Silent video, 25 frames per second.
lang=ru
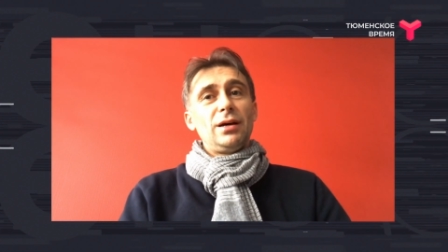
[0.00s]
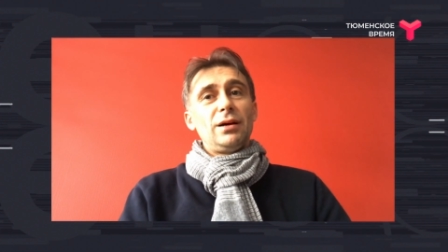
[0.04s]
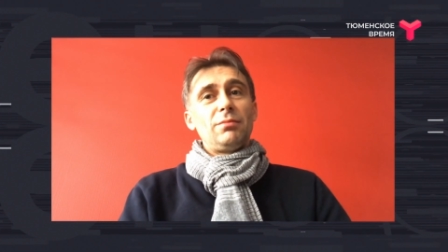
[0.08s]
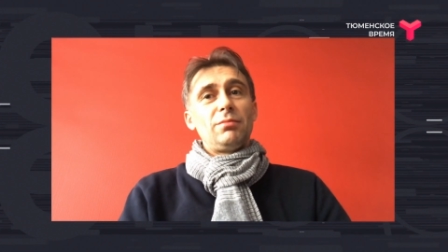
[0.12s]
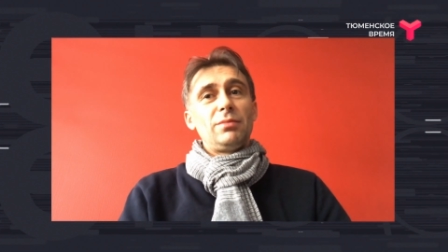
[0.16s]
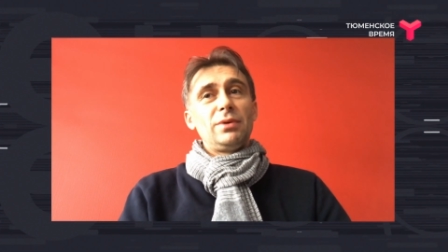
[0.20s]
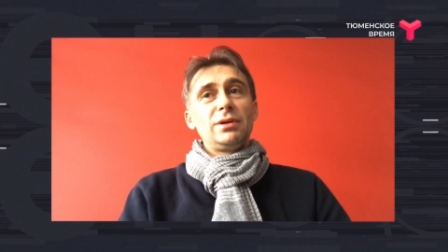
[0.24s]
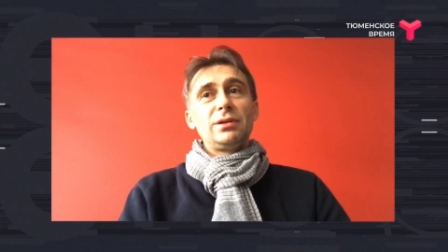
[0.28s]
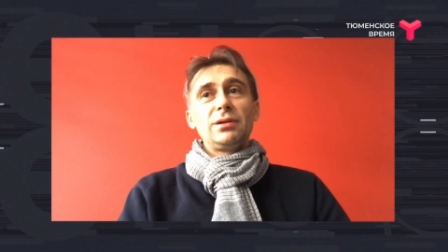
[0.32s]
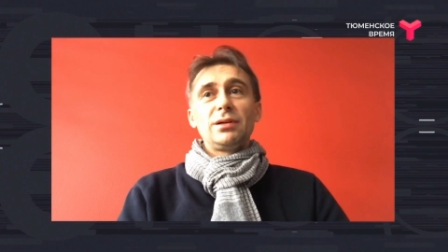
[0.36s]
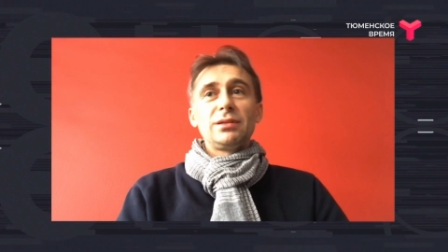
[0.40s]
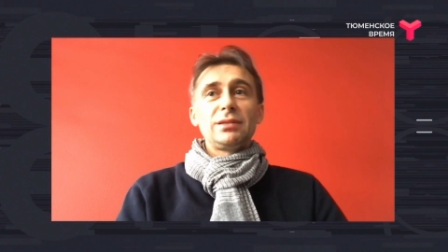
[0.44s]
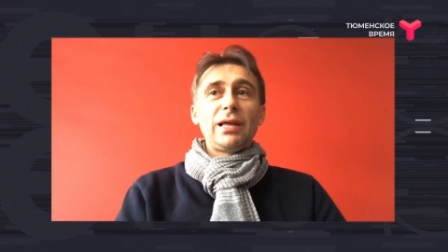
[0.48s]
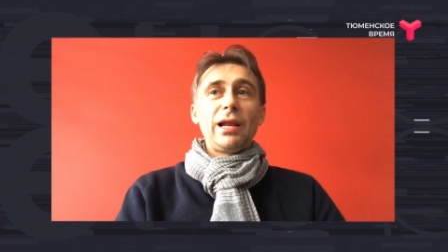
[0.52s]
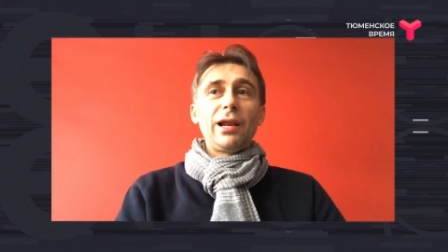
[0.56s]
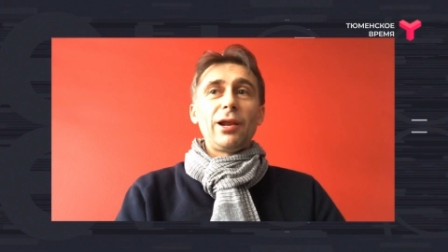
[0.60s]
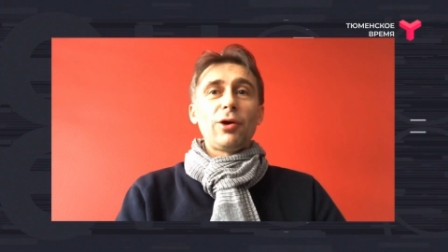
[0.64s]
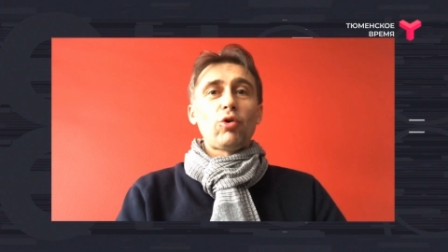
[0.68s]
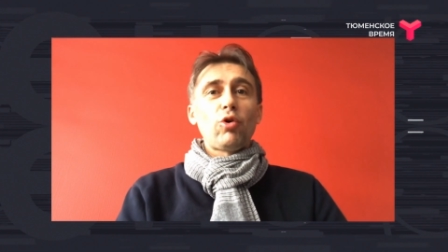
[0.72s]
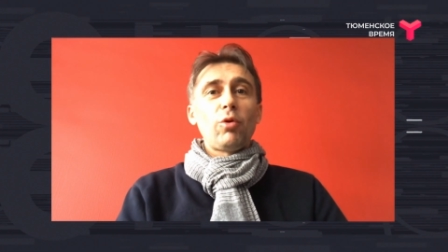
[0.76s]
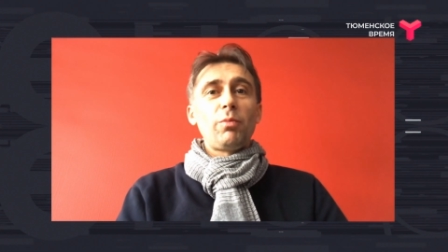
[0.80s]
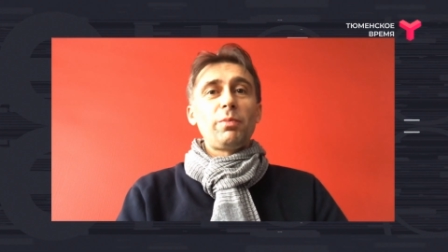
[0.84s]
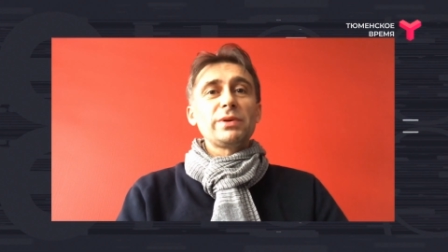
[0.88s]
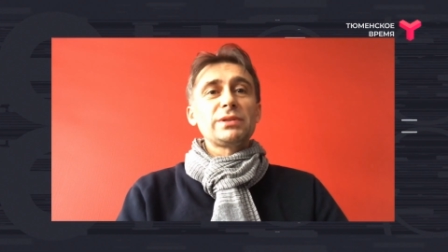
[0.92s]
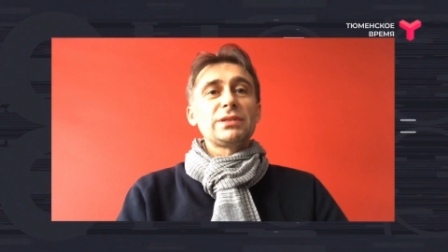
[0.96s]
Мы
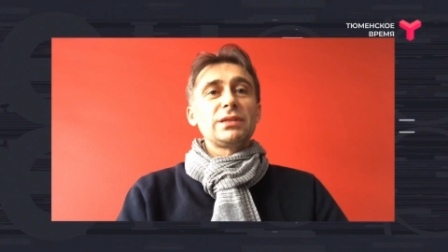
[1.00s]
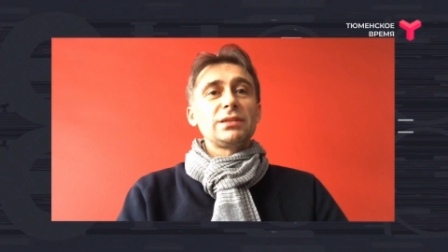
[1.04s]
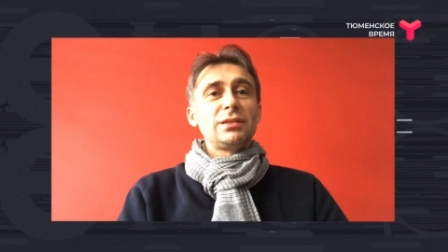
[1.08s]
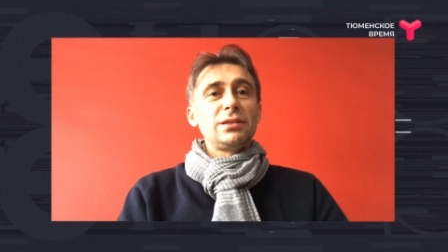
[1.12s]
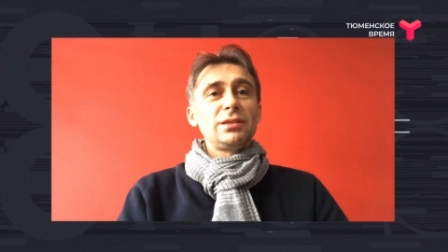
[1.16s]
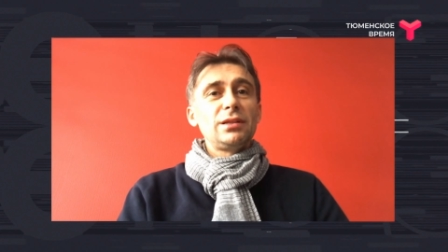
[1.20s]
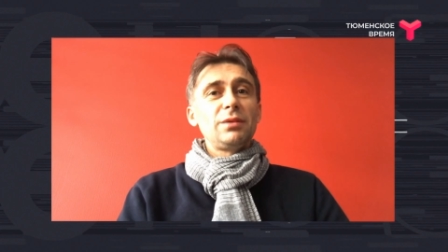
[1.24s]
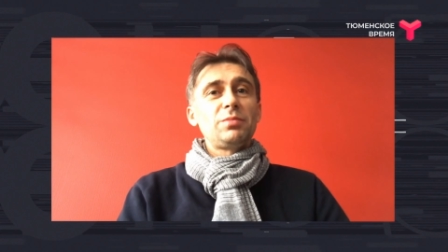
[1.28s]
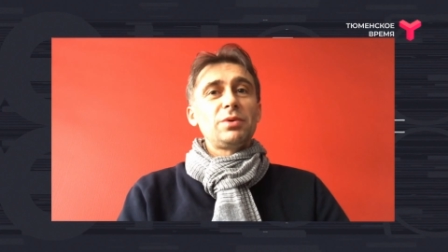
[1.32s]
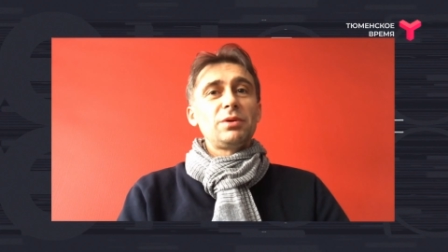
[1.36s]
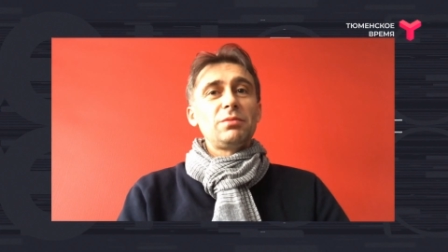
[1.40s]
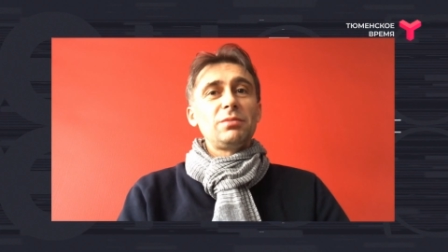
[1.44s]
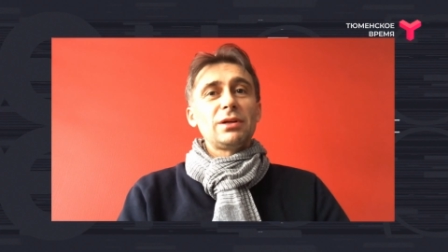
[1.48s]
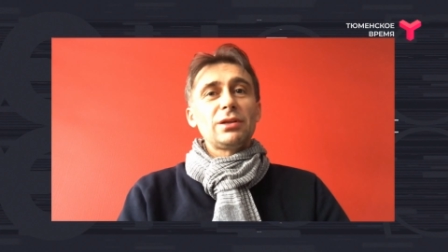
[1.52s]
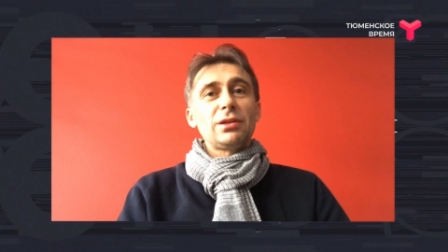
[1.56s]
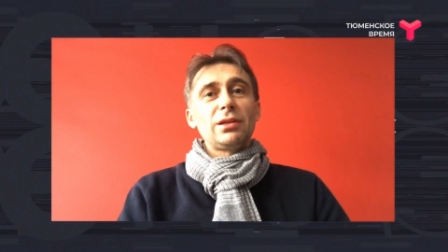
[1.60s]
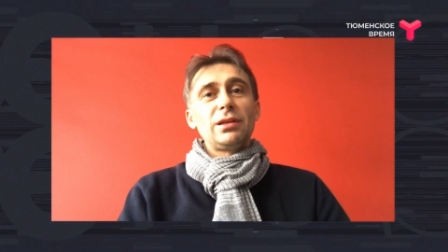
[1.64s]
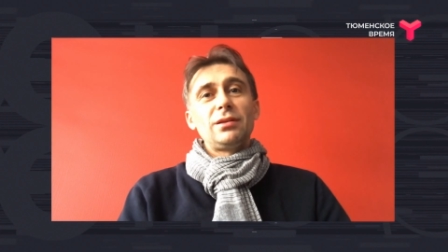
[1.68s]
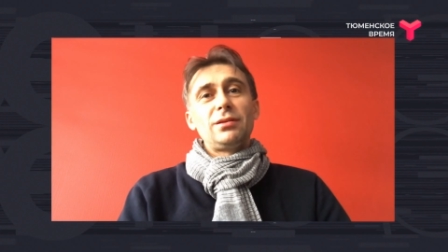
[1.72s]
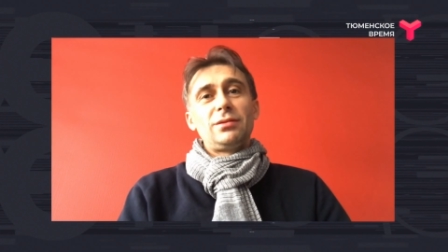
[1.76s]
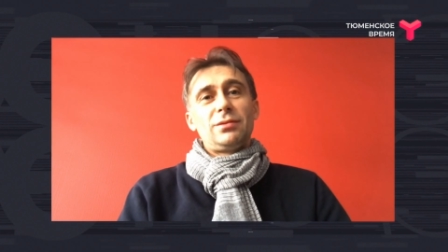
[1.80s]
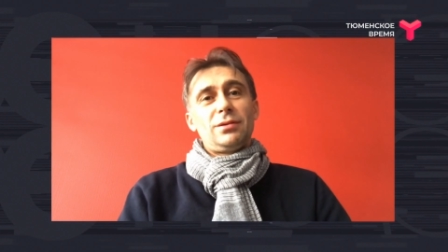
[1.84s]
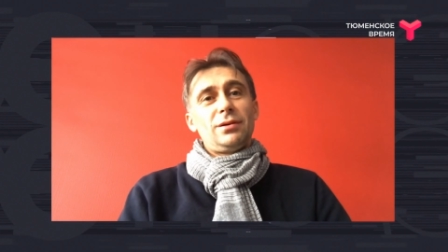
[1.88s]
далеко позади, например,